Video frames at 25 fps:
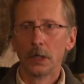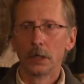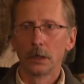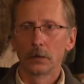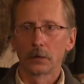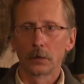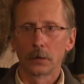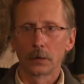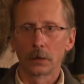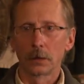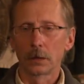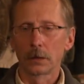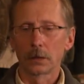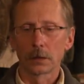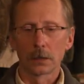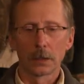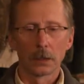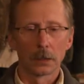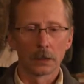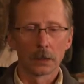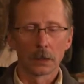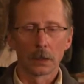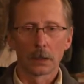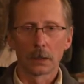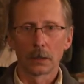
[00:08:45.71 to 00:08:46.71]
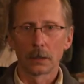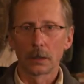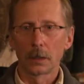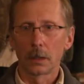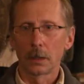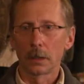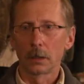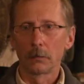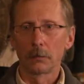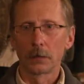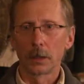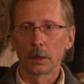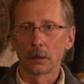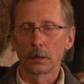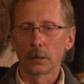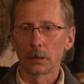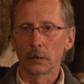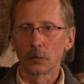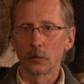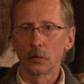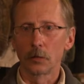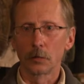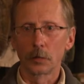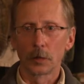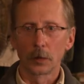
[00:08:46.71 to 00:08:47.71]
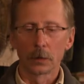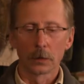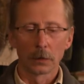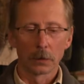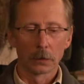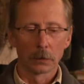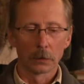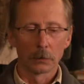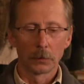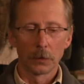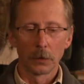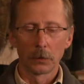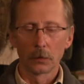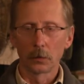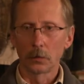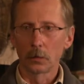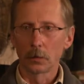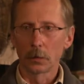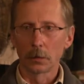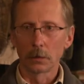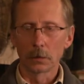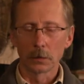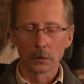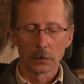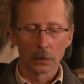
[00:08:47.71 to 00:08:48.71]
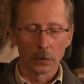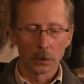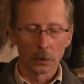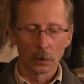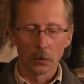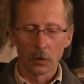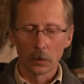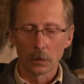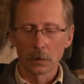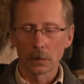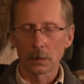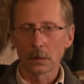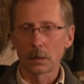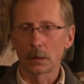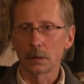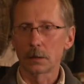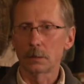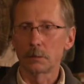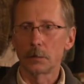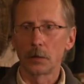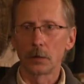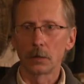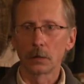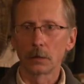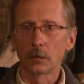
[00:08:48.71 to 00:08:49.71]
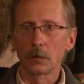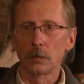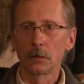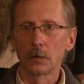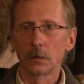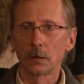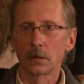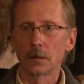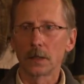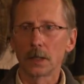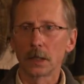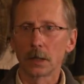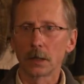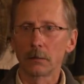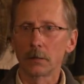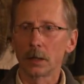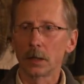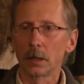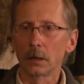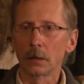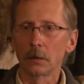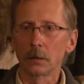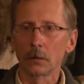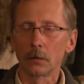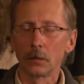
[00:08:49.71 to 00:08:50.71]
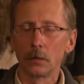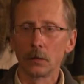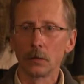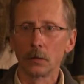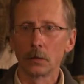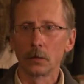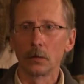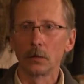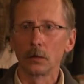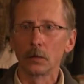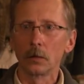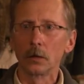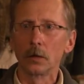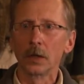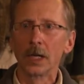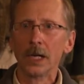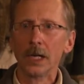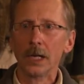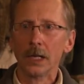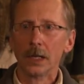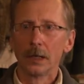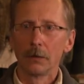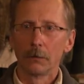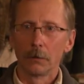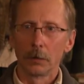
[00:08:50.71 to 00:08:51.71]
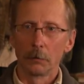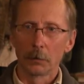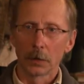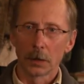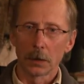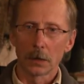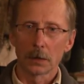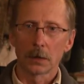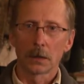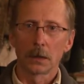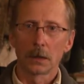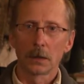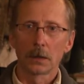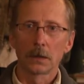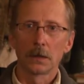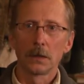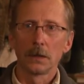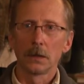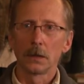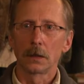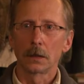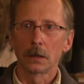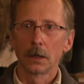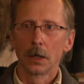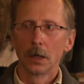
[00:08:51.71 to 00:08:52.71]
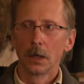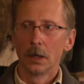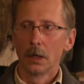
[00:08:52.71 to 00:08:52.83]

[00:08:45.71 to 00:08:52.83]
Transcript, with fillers: sondern das geht ja nachher weiter über äh, die Druckindustrie, Holztransport und Sägewerke und, und, und. Wenn man das alles sieht,